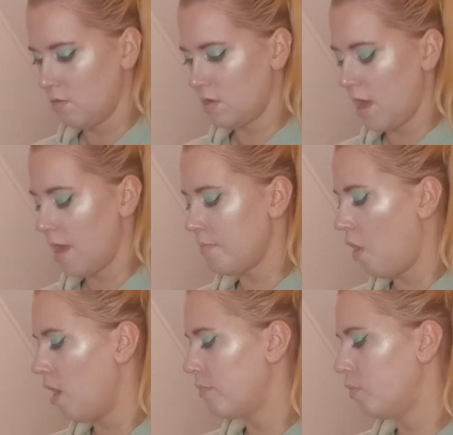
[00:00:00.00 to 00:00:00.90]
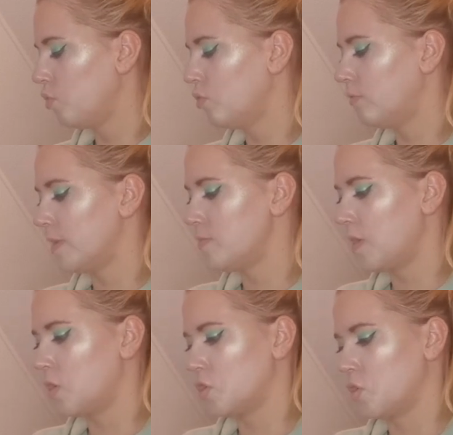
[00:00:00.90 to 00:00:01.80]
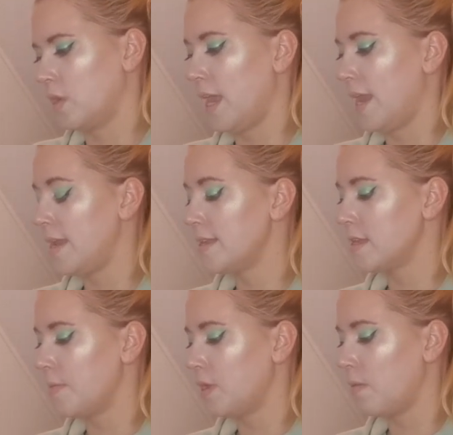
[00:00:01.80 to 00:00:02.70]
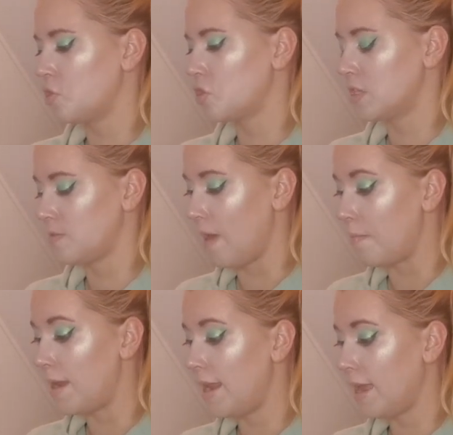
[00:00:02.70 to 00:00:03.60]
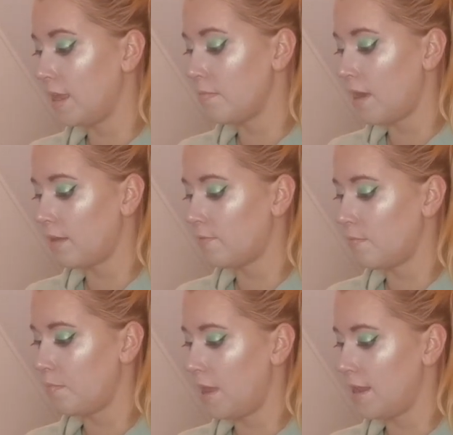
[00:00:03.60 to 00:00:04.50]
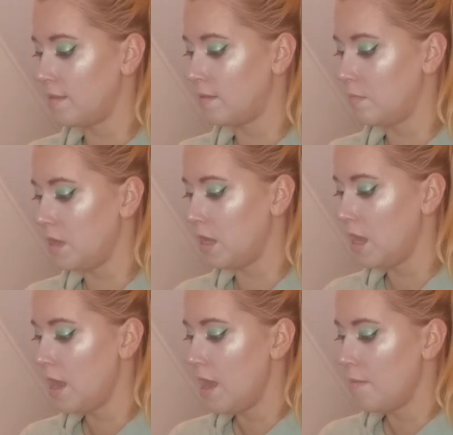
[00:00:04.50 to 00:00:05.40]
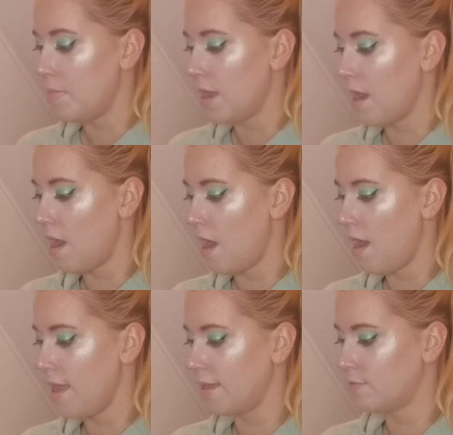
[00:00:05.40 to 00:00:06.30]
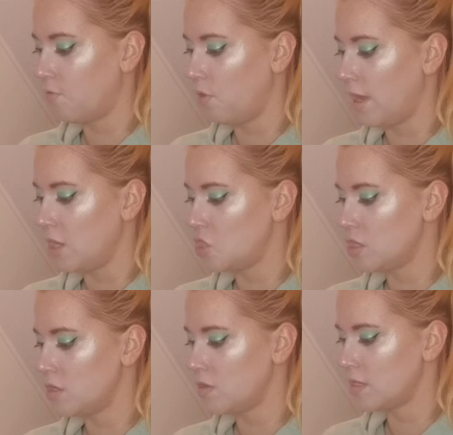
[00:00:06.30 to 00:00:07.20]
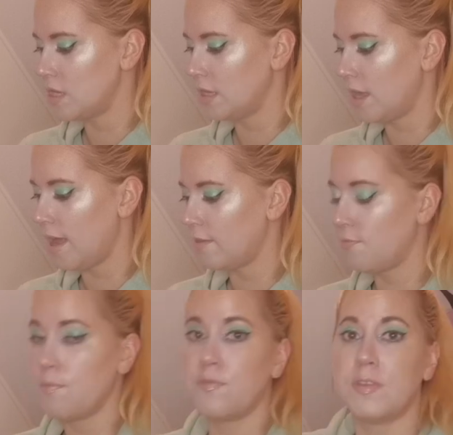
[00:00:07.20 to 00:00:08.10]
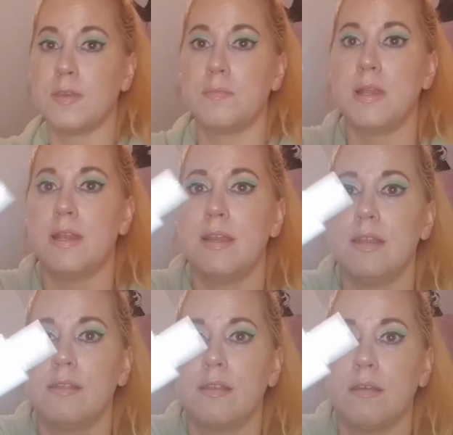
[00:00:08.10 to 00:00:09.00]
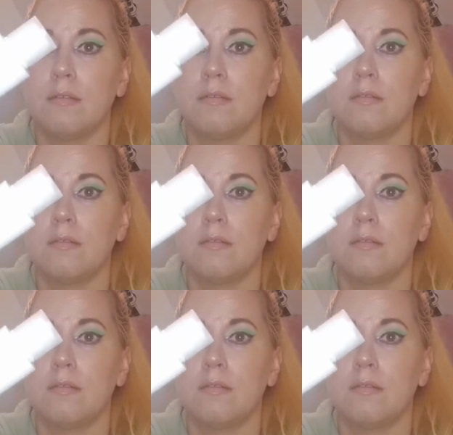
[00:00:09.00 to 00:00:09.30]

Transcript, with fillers: Und da haben wir auch ein Produkt, was wir schon kennen. Das habe ich, glaube ich, schon zweimal leer gemacht. Von Balance Me. BHA Exfoliation Konzentrat. 50 Milliliter.